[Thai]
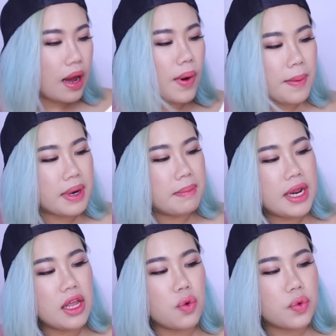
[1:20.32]
งเราอ่ะมันไม่
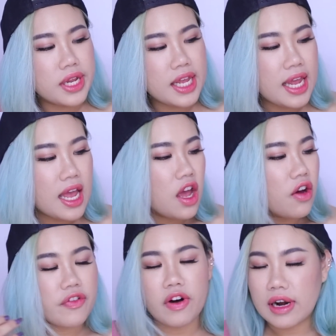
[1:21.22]
ได้อยู่ที่
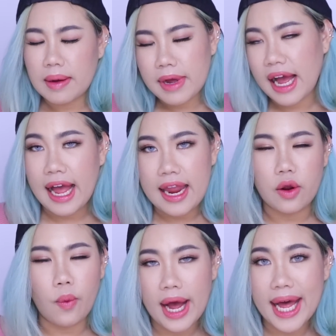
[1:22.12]
ฟองน้ำไข่ห
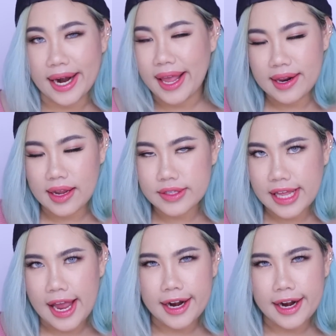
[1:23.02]
รือว่าอะไรก็แล้วแต่